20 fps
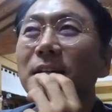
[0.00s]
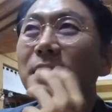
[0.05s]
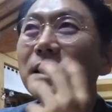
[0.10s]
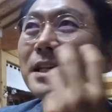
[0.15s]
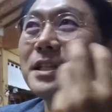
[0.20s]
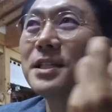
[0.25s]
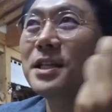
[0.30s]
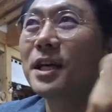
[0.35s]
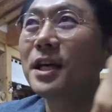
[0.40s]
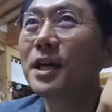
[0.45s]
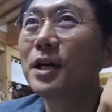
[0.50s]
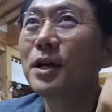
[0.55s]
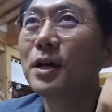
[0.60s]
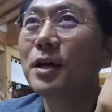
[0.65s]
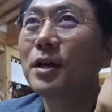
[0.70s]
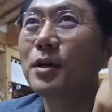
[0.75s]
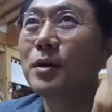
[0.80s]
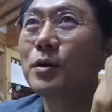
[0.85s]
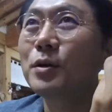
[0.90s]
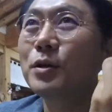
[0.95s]
그러니까 이제,
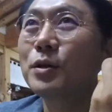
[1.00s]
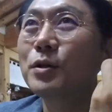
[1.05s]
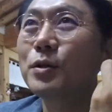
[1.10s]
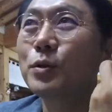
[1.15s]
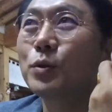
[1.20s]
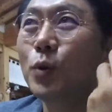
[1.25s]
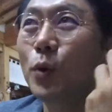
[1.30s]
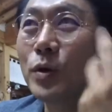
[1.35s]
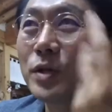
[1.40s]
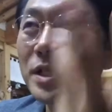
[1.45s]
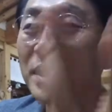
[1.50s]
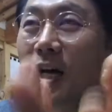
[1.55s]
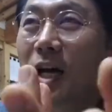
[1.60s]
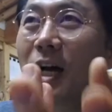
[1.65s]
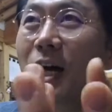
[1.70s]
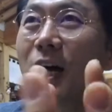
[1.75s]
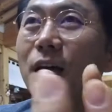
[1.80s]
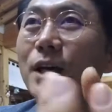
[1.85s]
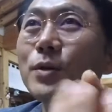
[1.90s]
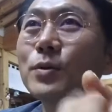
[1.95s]

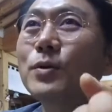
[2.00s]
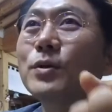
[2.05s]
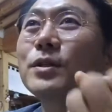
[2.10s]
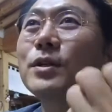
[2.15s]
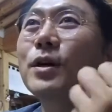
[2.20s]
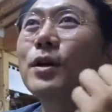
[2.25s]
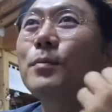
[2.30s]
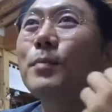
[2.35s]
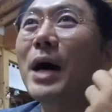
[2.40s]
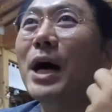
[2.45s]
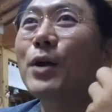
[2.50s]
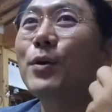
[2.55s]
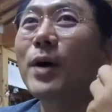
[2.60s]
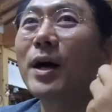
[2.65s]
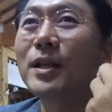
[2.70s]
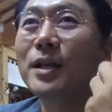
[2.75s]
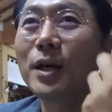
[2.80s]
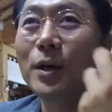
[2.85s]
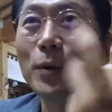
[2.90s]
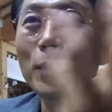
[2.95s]
녹차가 있고, 그걸
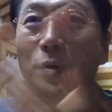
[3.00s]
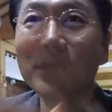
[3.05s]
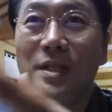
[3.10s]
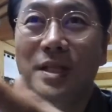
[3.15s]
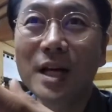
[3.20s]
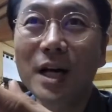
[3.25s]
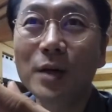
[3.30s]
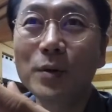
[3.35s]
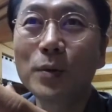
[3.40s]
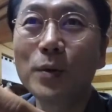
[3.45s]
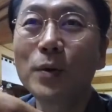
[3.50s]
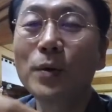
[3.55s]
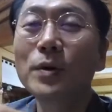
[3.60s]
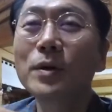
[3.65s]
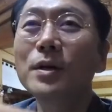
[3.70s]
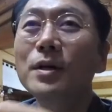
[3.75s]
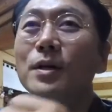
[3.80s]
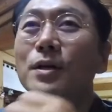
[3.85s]
발효한 게 홍차고,